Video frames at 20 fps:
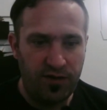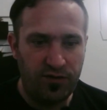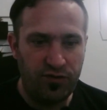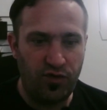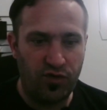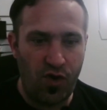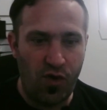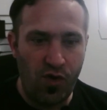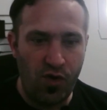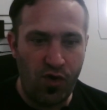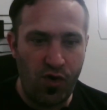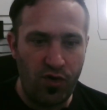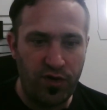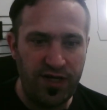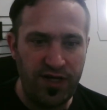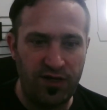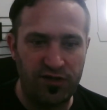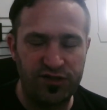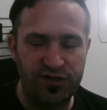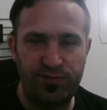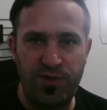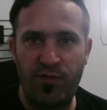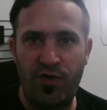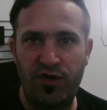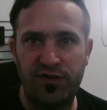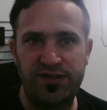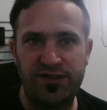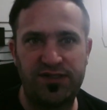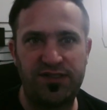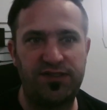Donc Aurori en ce
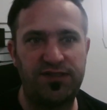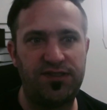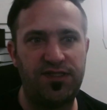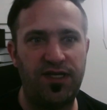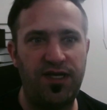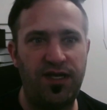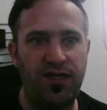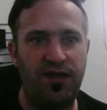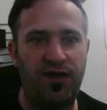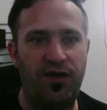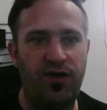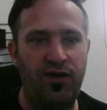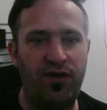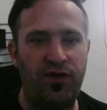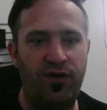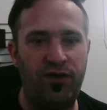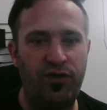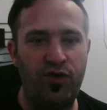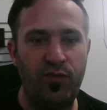moment, c'est euh,